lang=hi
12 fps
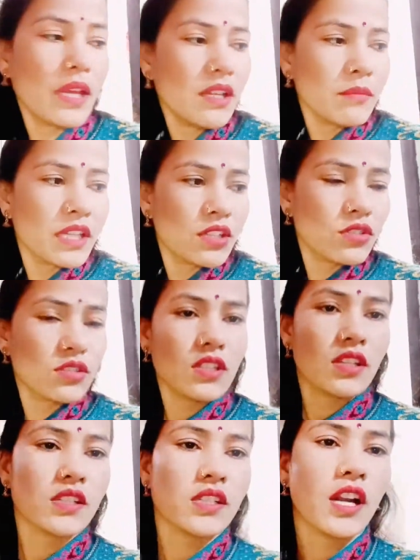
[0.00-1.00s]
पहले मैंने सोचा
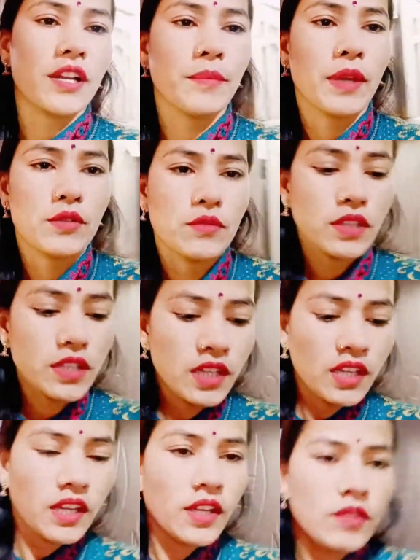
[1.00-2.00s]
था साड़ी पहनूंगी
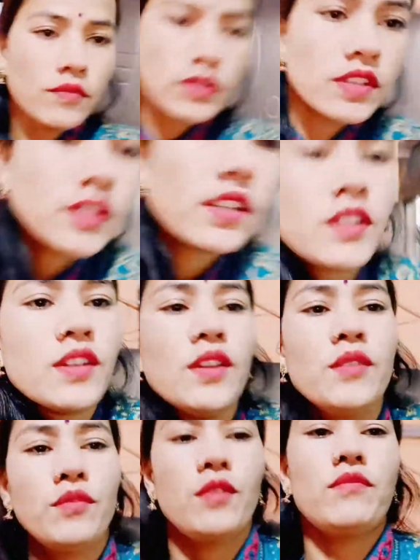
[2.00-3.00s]
फिर
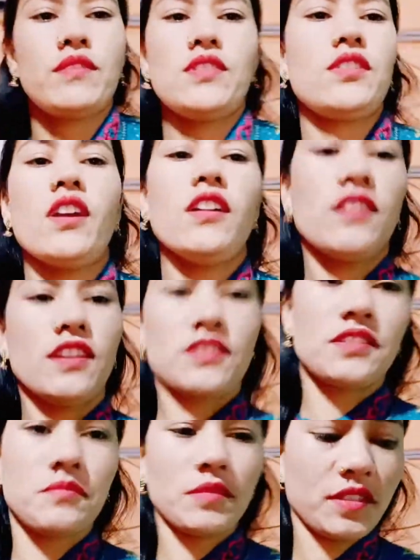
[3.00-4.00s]
बबरे साड़ी
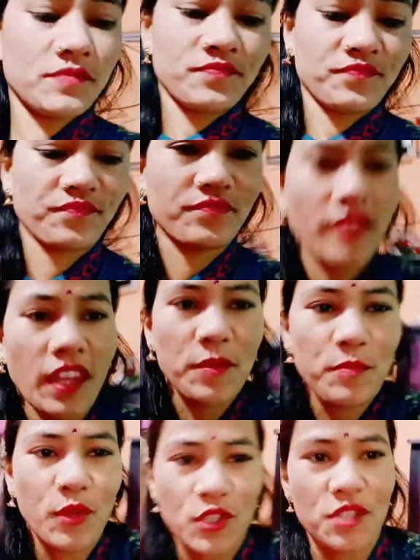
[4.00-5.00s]
ऐसे में
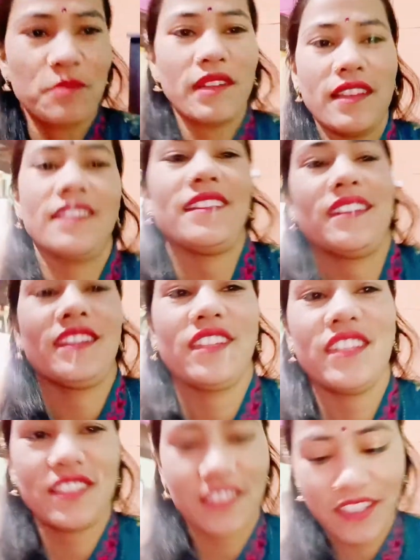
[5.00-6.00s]
इम्पॉसिबल
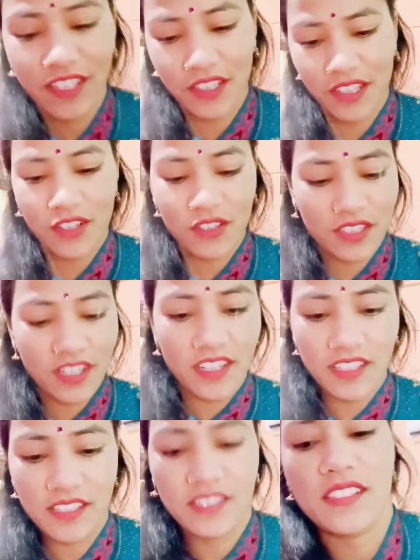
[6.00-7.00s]
इतना ठंडा और
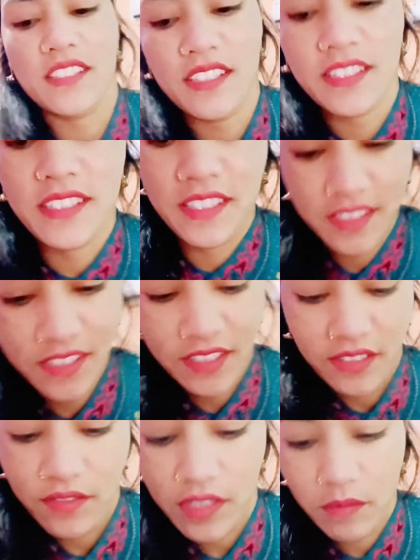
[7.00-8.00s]
साड़ी
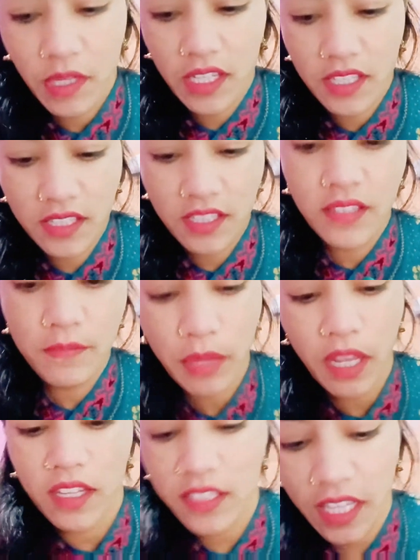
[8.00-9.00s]
फिर मैंने
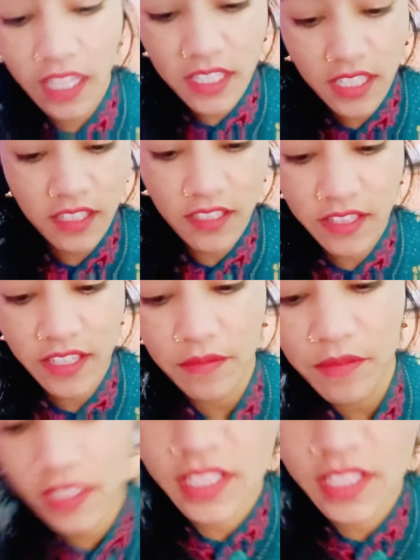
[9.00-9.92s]
प्लान कैंसिल कर दिया अपना